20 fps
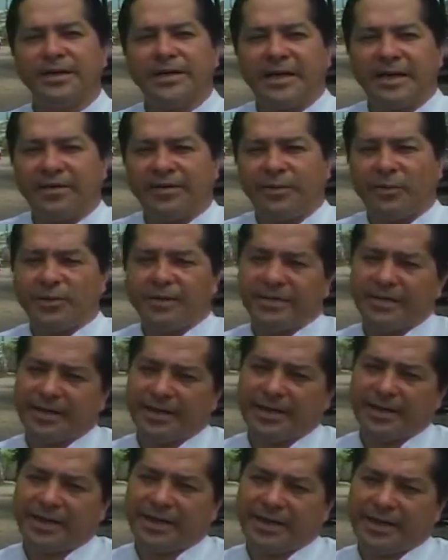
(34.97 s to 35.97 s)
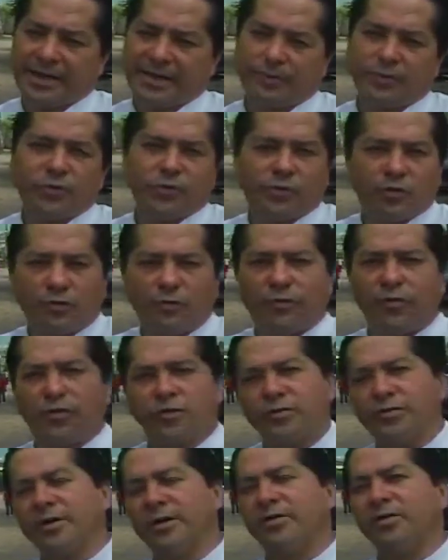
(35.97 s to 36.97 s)
y le vamos a entregar en cambio dos
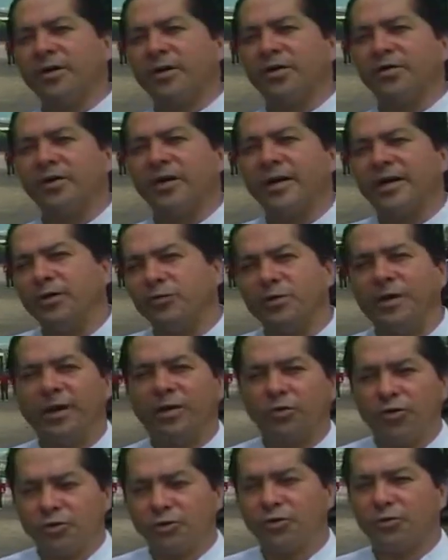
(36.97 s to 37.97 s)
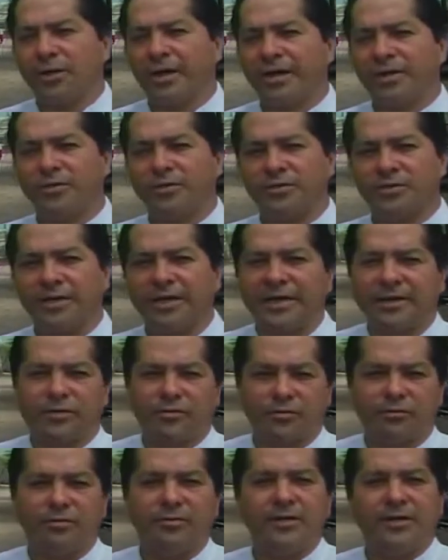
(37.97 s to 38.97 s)
focos ahorradores que duran 8 años y que
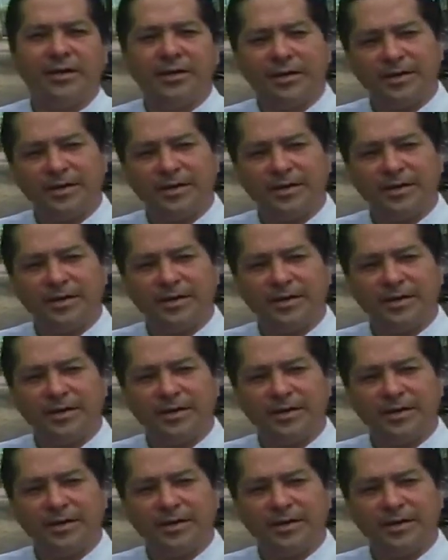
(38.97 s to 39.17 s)
son